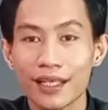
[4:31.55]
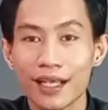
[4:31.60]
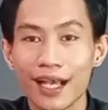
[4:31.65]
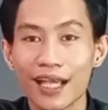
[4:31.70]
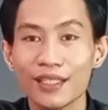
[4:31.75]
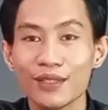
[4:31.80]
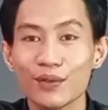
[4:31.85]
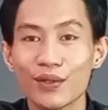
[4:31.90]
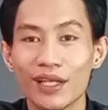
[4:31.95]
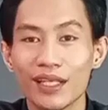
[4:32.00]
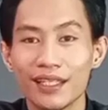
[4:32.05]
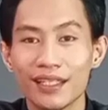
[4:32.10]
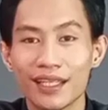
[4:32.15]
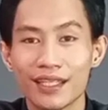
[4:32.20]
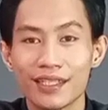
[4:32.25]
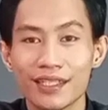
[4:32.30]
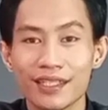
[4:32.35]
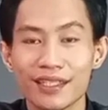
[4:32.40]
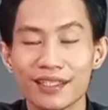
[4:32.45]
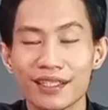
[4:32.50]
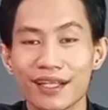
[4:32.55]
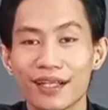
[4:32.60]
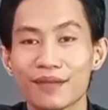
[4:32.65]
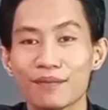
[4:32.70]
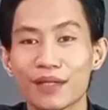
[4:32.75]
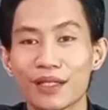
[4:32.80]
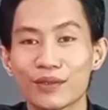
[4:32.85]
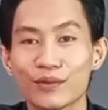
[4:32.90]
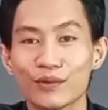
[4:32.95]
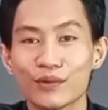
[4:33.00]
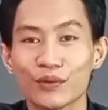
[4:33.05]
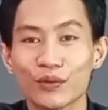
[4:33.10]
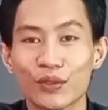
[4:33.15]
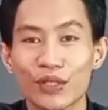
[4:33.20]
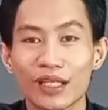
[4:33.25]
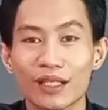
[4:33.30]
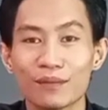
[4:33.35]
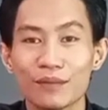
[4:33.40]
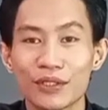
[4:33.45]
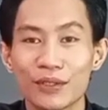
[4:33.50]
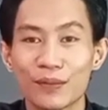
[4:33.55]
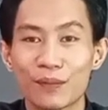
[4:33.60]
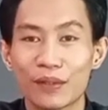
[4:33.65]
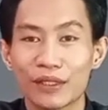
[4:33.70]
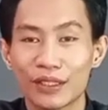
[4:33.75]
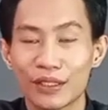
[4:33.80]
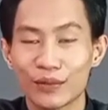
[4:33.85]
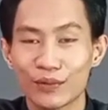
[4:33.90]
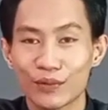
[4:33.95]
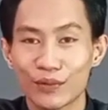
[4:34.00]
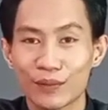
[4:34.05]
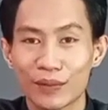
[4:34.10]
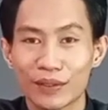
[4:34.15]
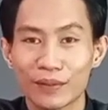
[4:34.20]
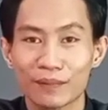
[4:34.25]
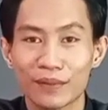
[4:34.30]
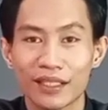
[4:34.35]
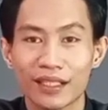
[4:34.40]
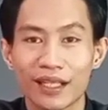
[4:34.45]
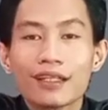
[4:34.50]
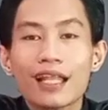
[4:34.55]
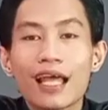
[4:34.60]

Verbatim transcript: ya ayyuhalladzina amanu kurang lebih seperti itu teman-teman.